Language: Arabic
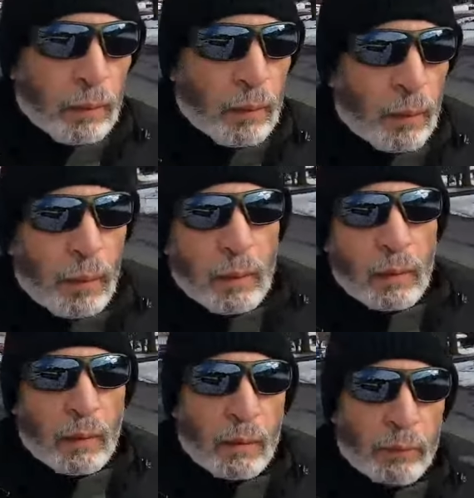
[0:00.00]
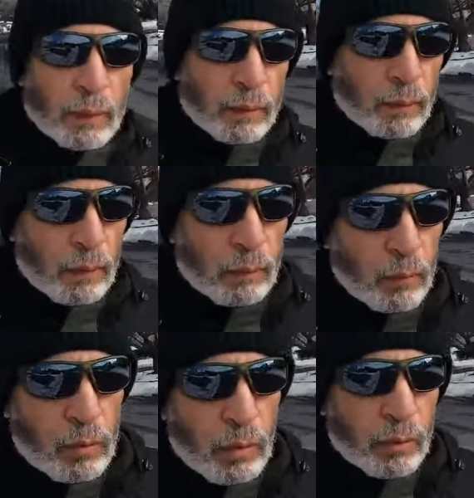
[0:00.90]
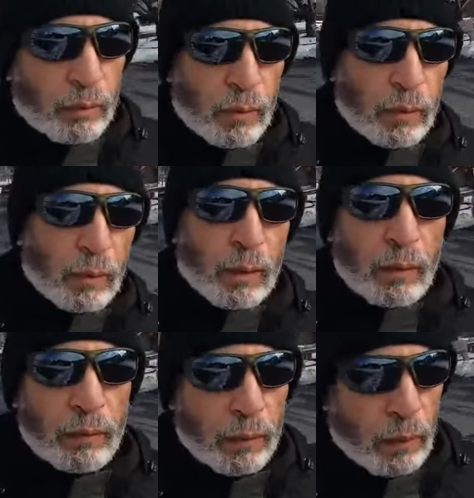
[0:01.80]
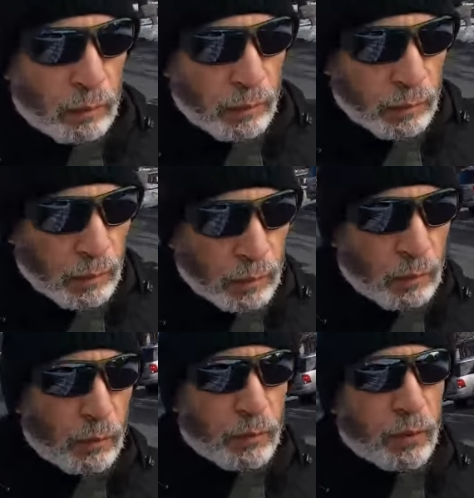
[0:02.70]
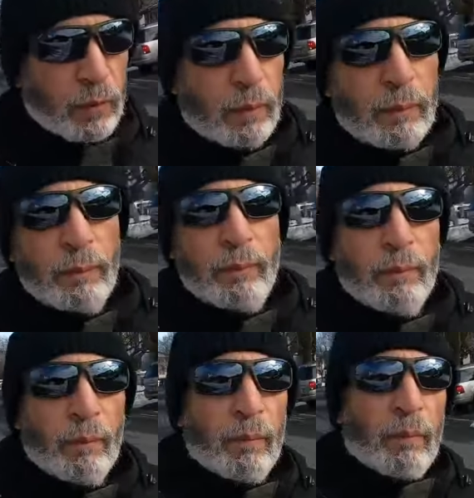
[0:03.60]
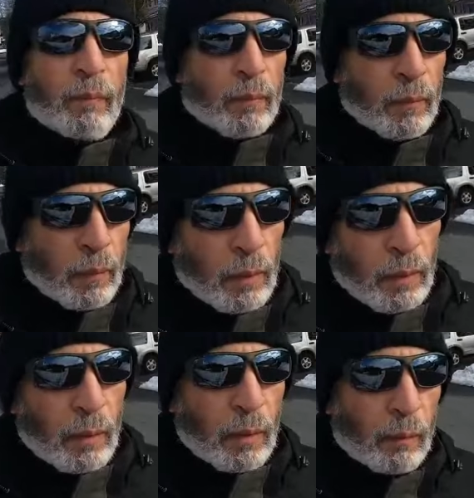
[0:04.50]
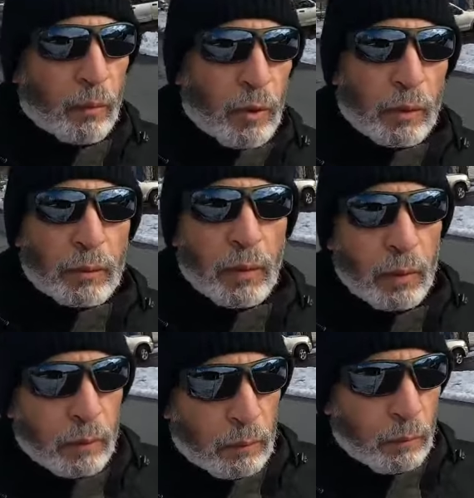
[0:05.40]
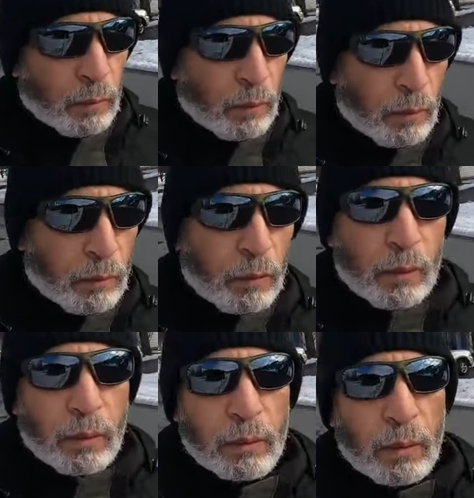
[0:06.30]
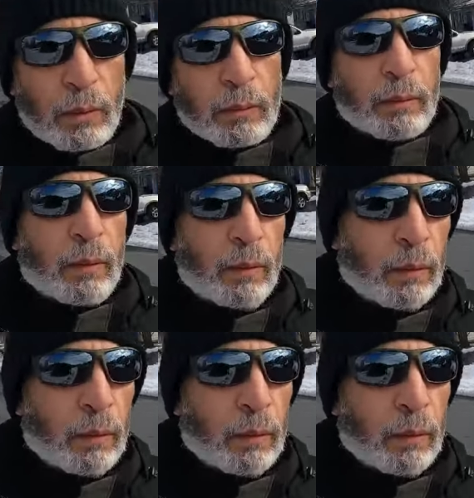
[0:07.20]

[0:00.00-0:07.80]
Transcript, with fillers: الحقيقة القناة بتاعتي لم تصادف أي نجاح في 2023 المشاهدات قلت والاشتراكات قلت